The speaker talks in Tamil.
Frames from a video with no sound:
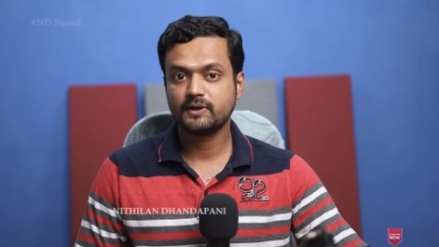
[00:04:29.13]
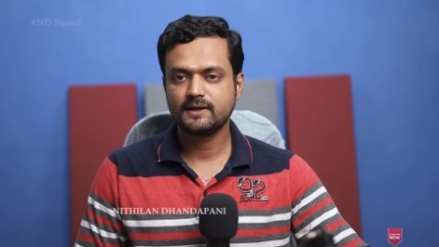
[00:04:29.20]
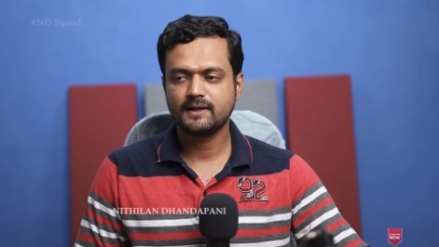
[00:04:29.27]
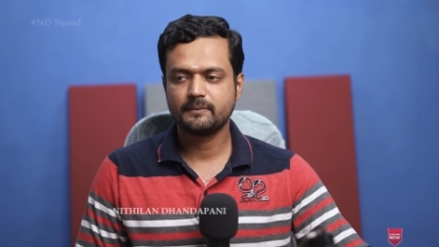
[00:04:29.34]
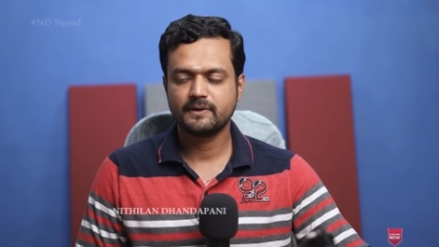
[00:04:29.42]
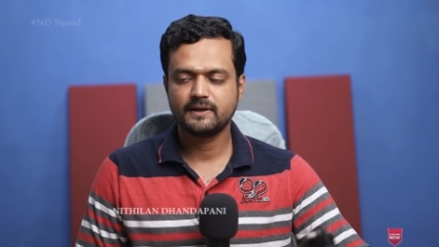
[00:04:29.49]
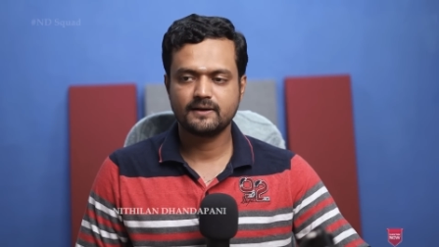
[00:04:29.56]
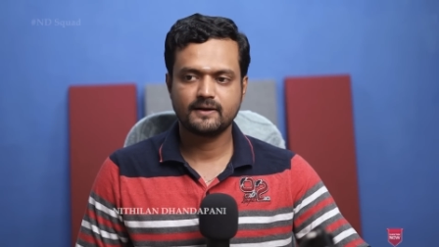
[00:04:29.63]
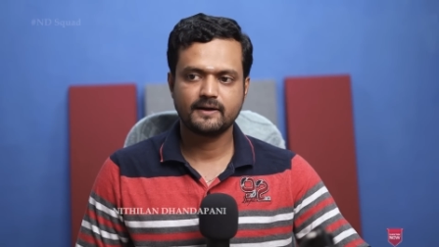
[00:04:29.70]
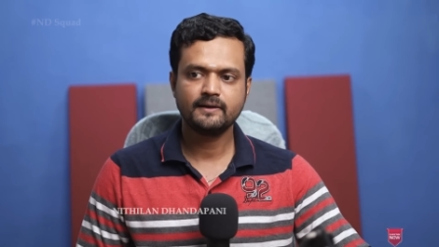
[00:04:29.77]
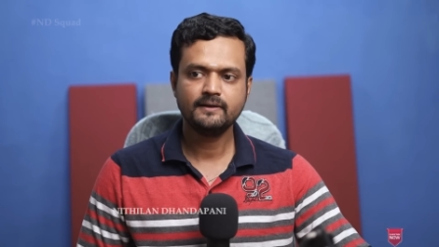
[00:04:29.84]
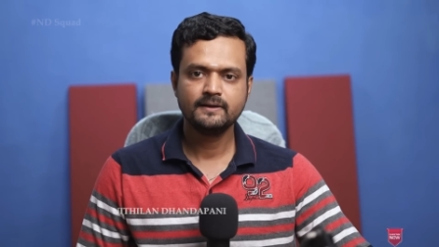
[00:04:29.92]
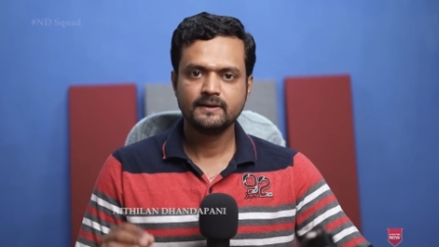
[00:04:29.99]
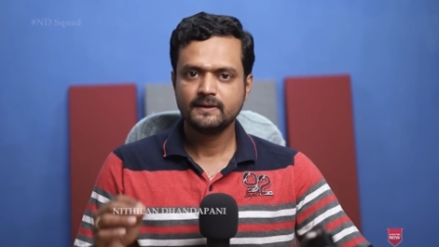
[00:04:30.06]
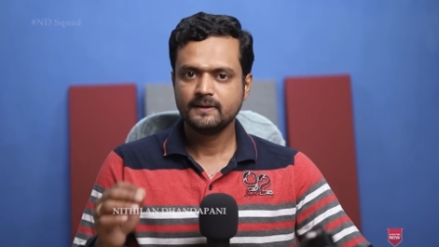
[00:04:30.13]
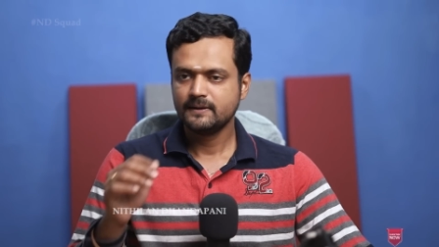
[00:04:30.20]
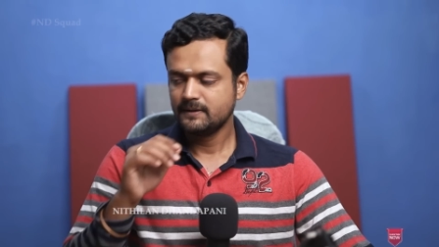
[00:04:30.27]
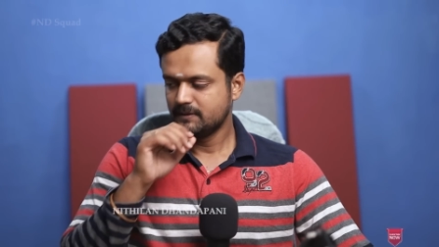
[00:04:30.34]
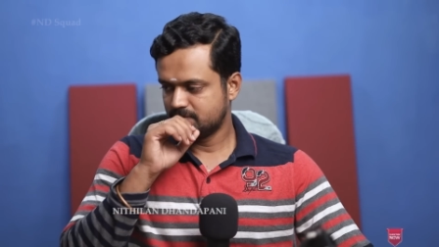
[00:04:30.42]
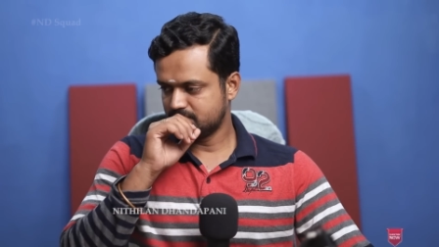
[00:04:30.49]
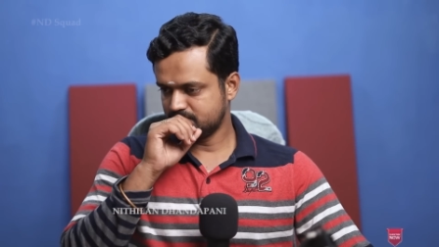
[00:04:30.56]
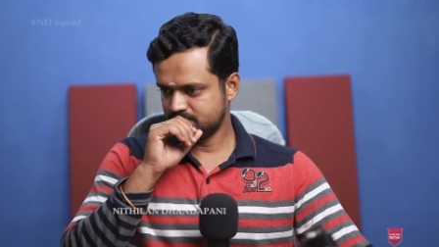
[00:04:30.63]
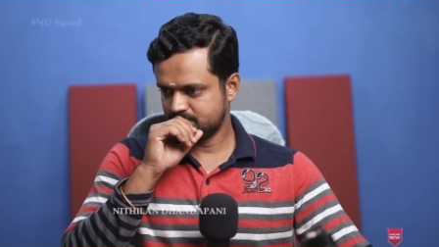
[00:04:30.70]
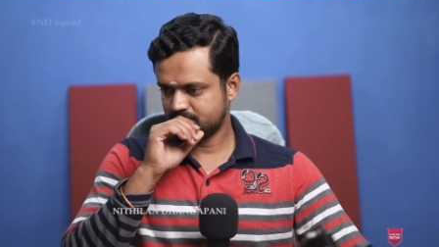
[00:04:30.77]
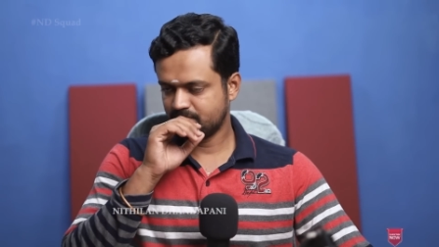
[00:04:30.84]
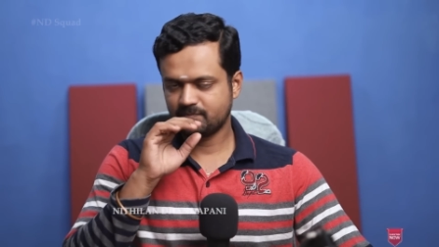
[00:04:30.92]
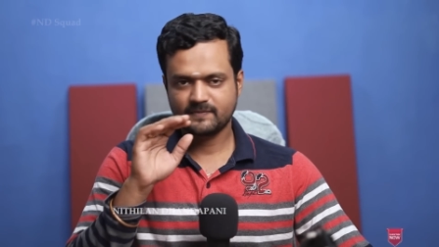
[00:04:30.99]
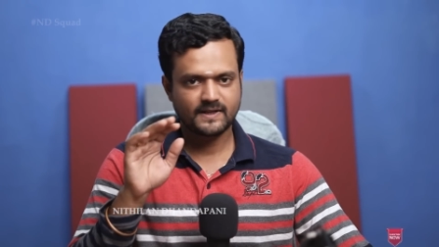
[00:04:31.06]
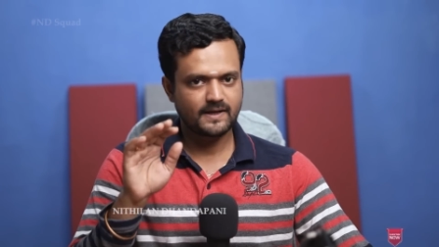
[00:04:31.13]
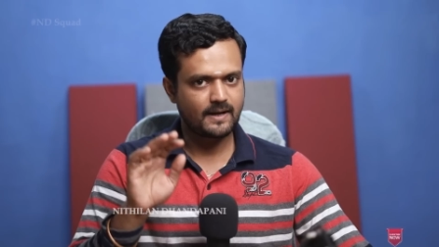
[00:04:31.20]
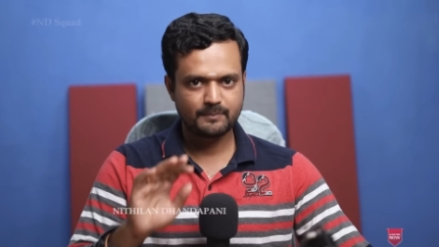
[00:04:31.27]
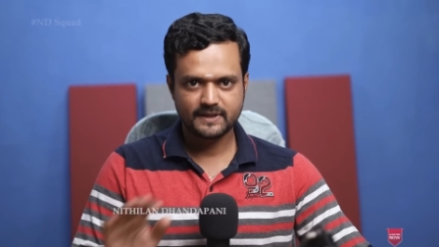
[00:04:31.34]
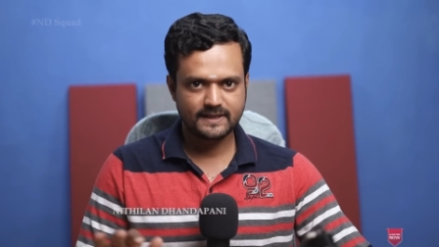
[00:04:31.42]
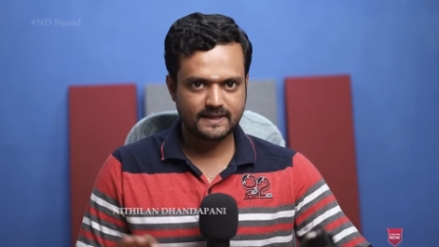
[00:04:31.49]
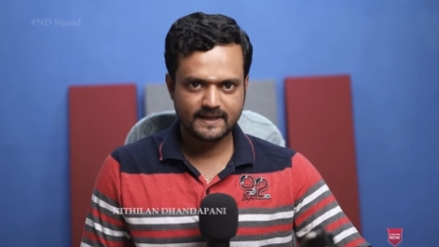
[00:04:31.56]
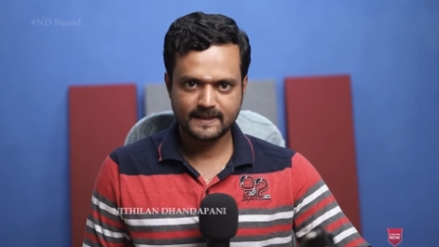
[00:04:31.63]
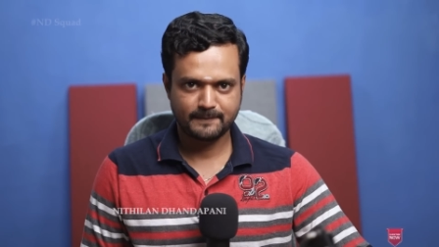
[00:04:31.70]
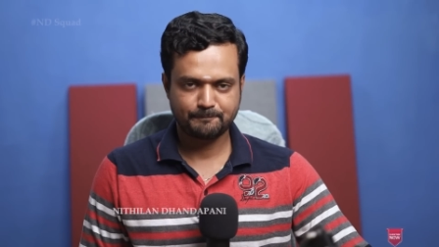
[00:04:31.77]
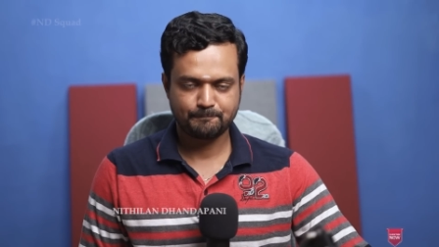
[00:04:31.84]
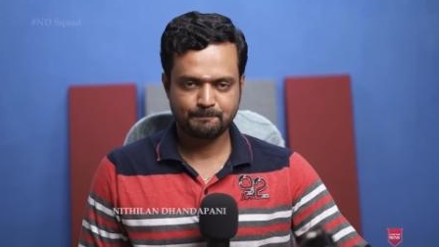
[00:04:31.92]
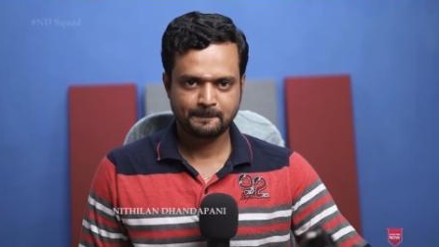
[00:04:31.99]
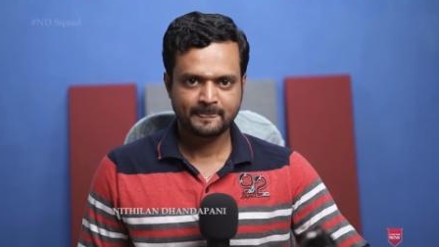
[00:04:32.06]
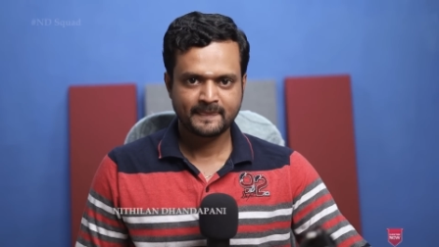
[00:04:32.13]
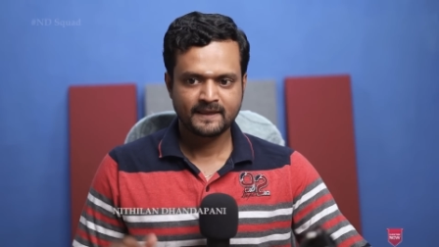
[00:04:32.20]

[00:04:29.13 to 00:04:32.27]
புரியல அப்படிங்கிறாங்க அப்படி இல்லைங்க